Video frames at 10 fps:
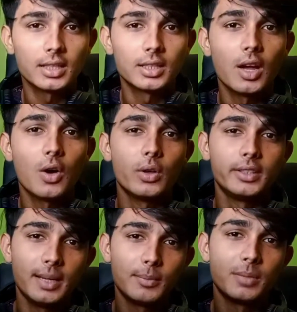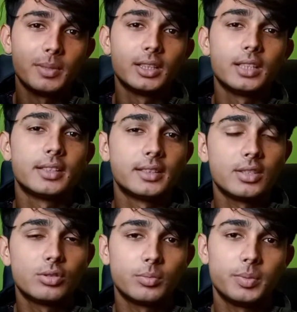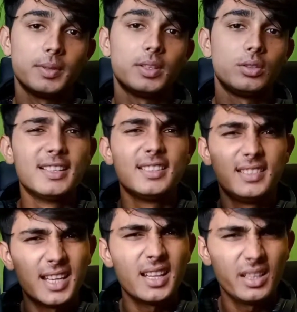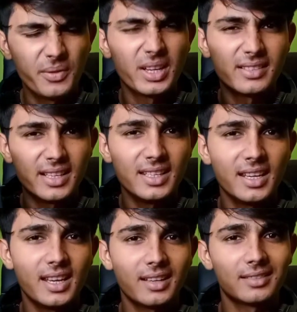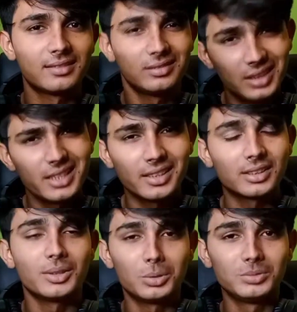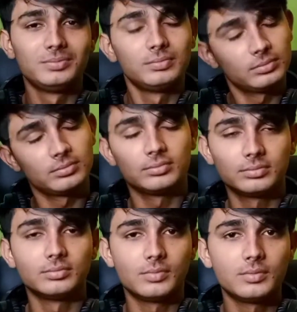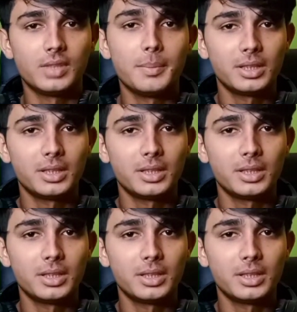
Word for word: था और ये मुझे मिला था सत्ताईस सौ रुपये ज़्यादा डिफरेंस नहीं है ले सकते हो हिम्मत